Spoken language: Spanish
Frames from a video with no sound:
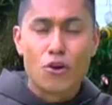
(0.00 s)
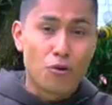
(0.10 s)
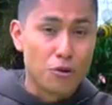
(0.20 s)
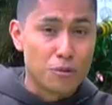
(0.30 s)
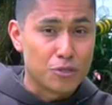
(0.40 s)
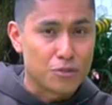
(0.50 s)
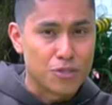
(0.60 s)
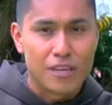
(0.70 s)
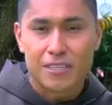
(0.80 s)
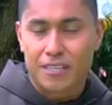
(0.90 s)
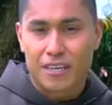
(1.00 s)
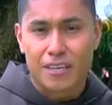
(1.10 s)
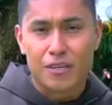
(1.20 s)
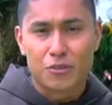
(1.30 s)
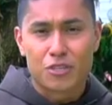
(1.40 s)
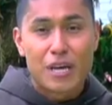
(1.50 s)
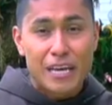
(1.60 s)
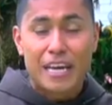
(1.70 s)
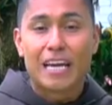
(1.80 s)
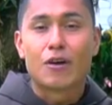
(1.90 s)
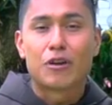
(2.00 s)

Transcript: con nuestros seres queridos, que la